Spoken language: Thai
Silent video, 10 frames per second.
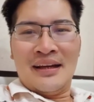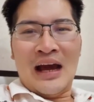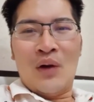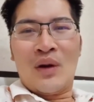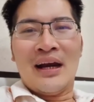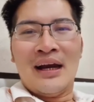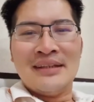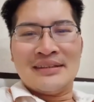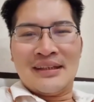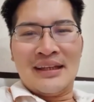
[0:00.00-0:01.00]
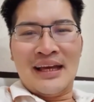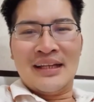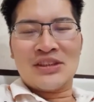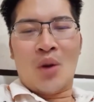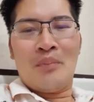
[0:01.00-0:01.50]
เอาคืนนะฮะ
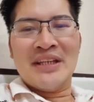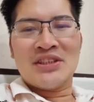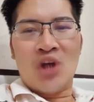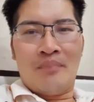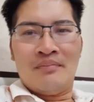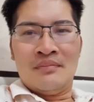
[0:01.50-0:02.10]
จบไม่จบ